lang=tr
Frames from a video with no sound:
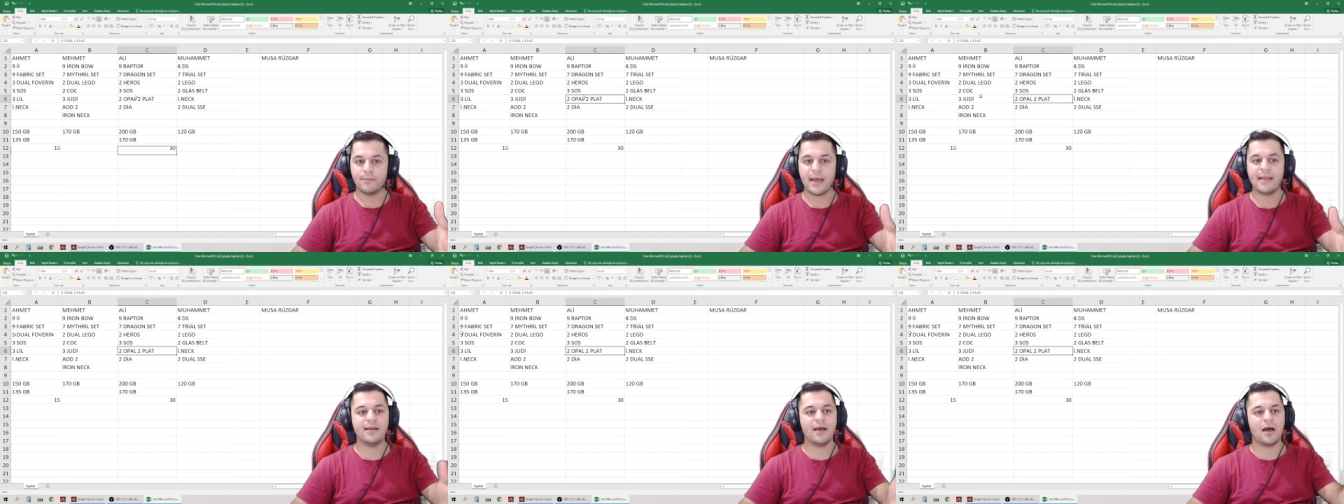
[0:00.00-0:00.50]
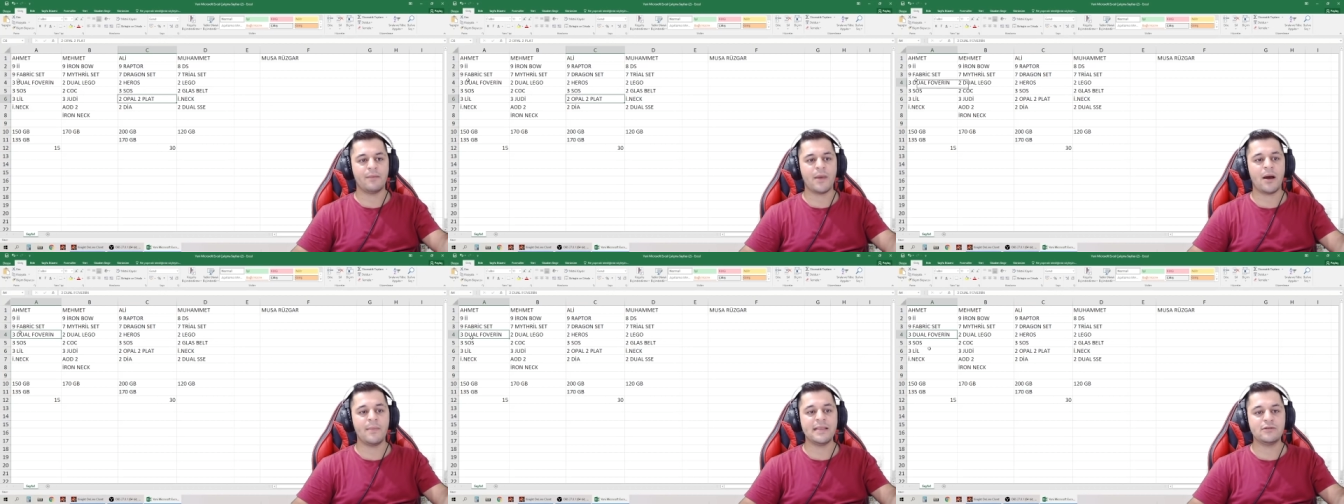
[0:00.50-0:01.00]
Ben
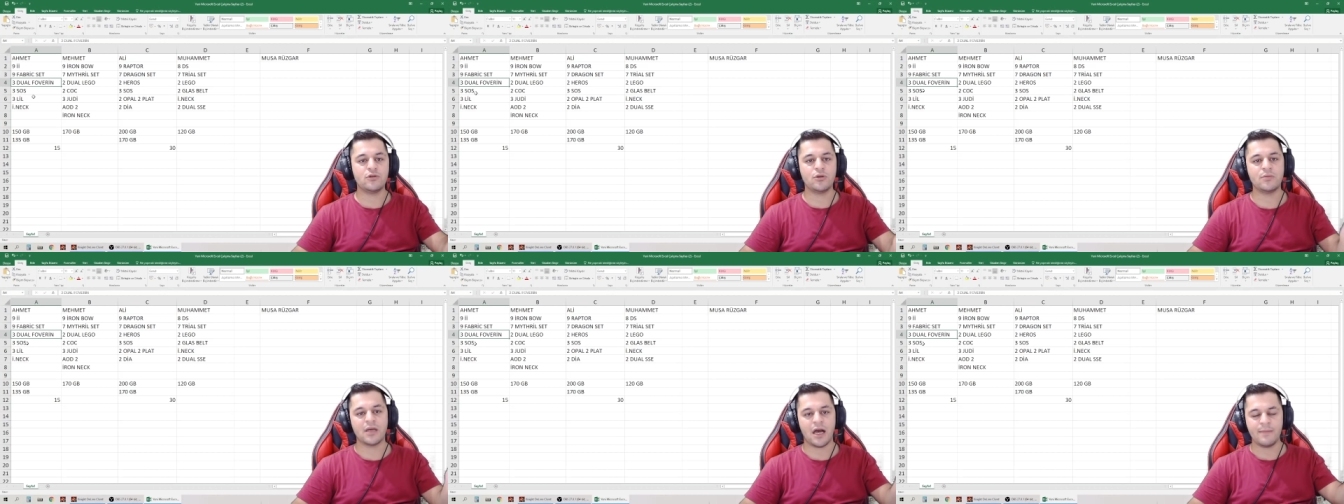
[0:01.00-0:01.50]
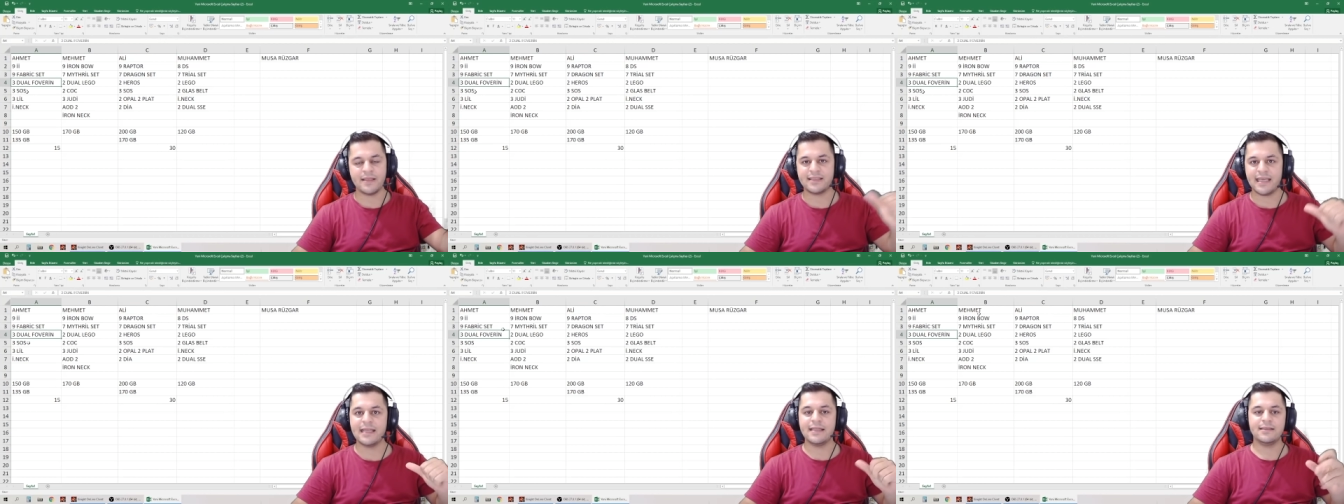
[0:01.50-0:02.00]
Ahmet'e diyorum ki Ahmet
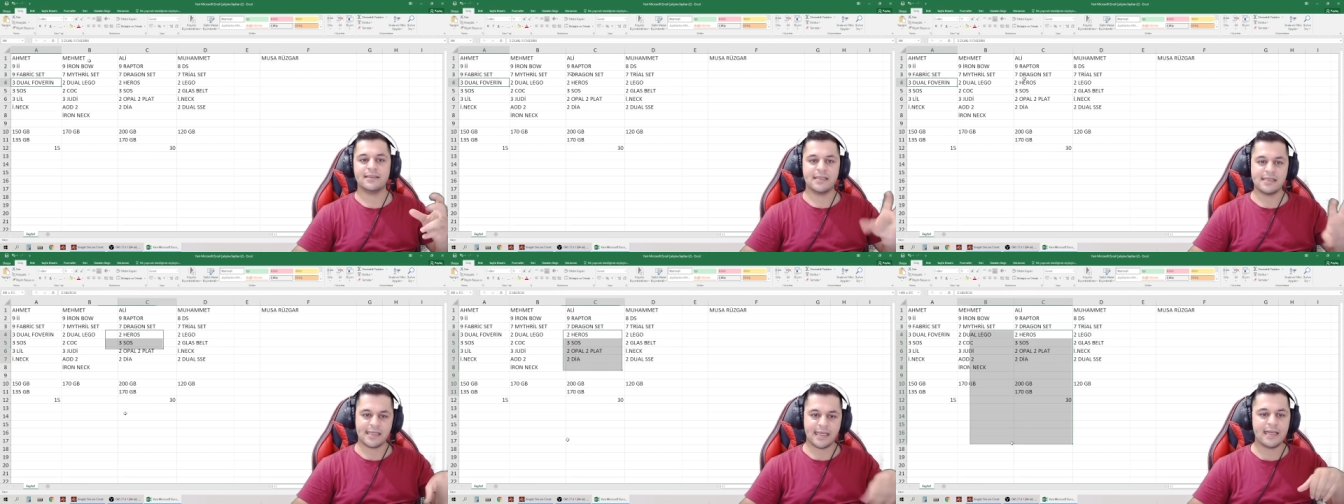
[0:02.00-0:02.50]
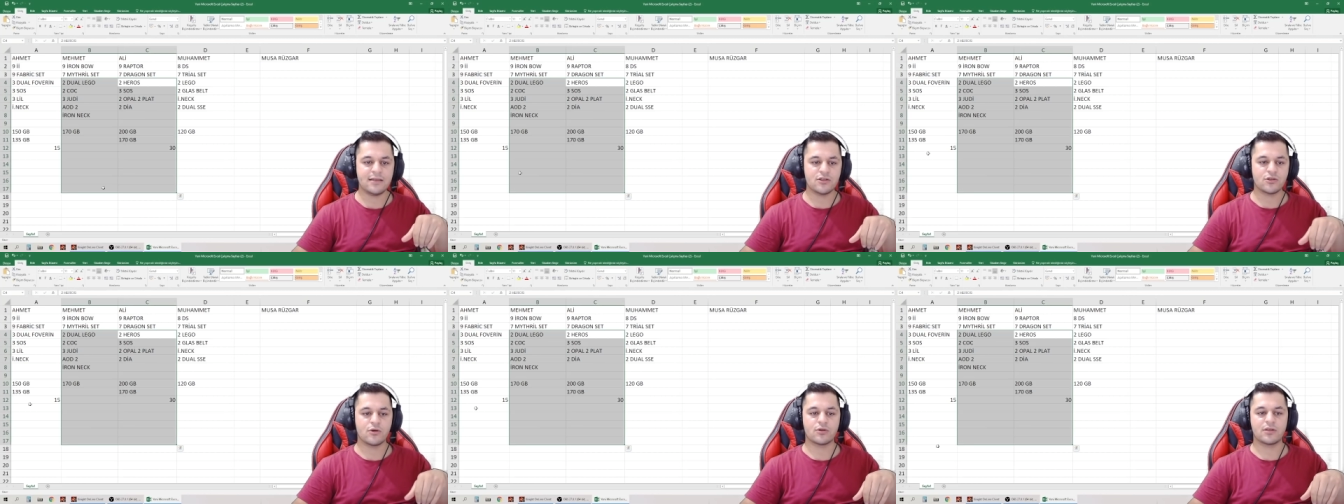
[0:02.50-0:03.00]
gelin ikinize gelin
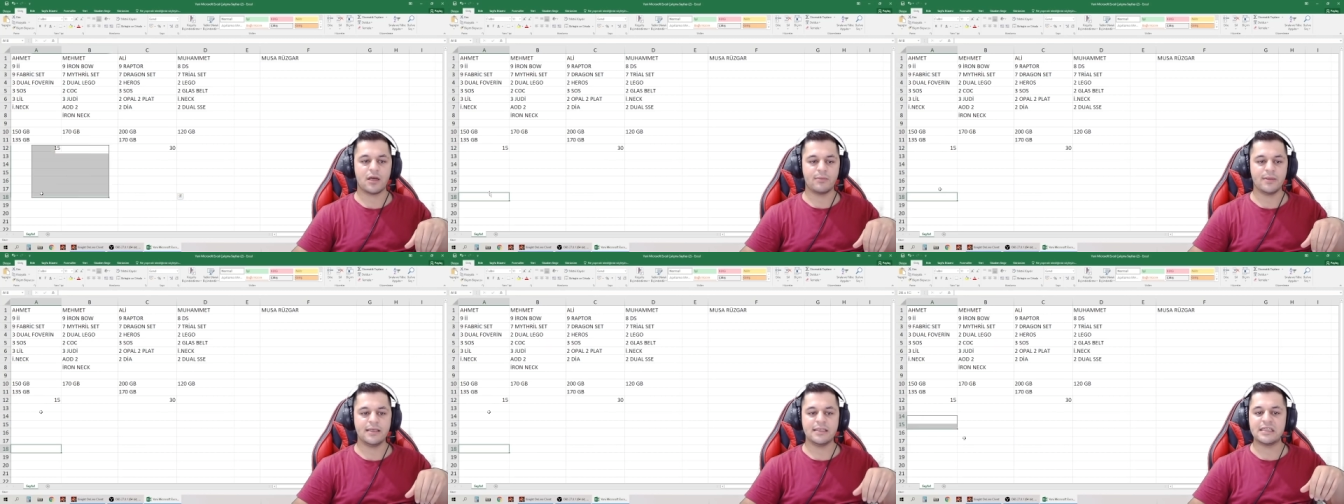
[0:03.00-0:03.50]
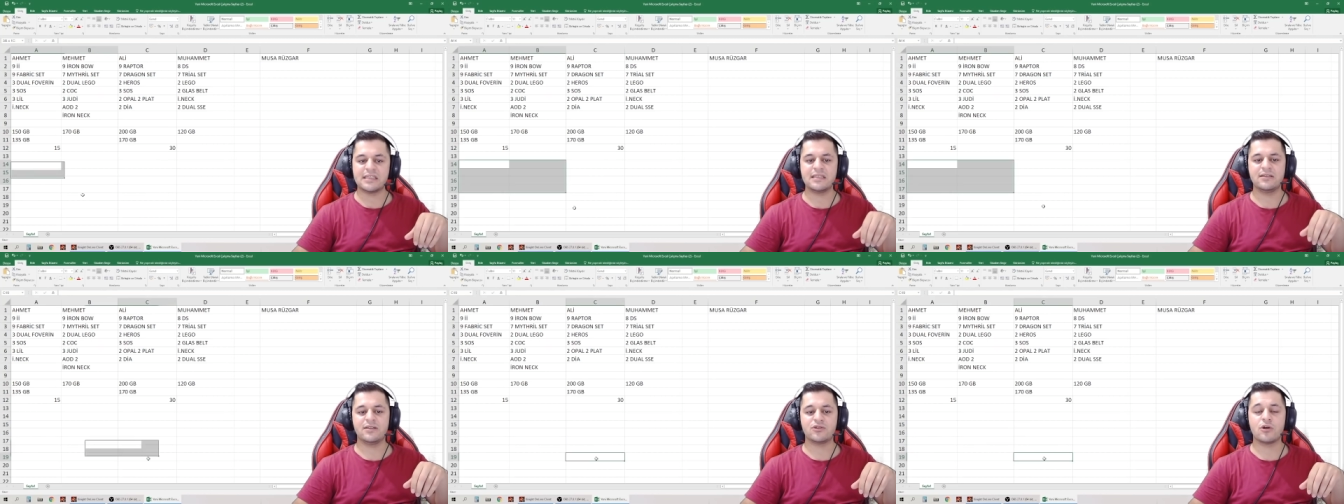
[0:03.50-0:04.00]
Discord abi.
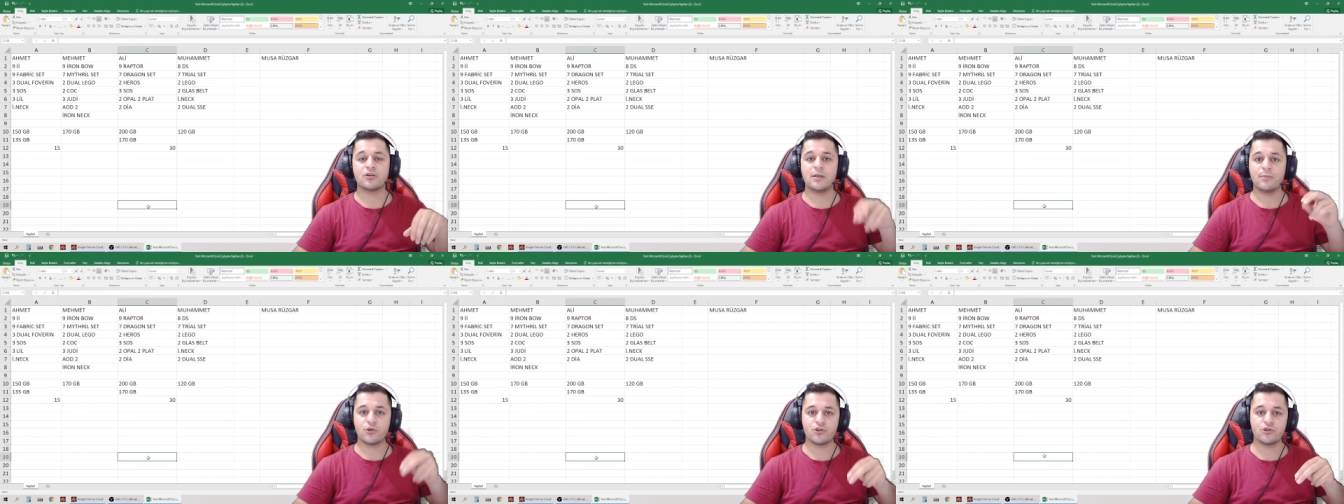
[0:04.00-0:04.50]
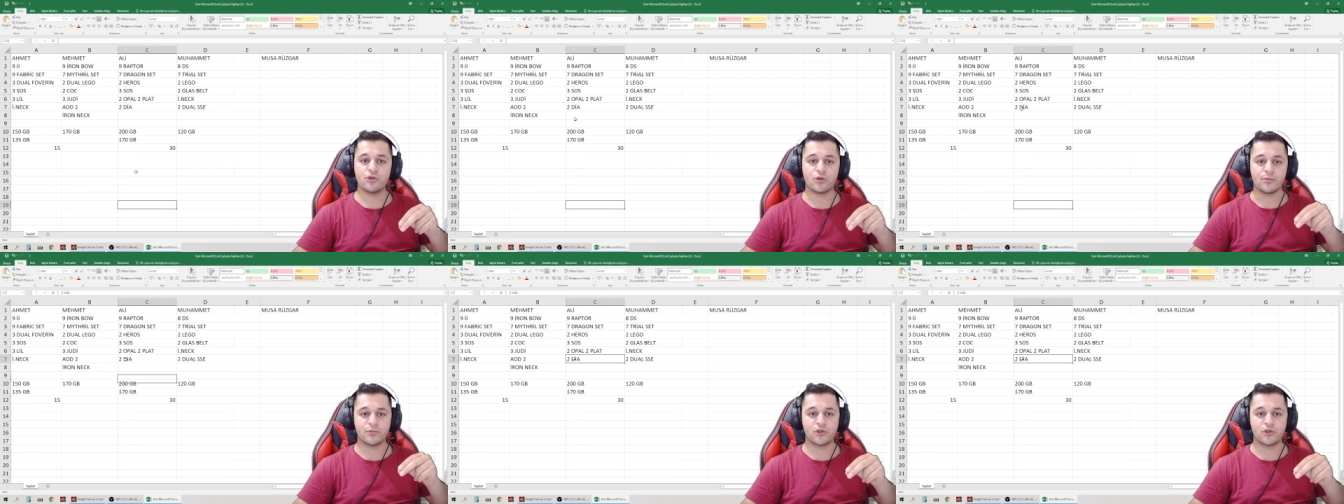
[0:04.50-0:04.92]
İkisini Discord'da buluşturuyorum.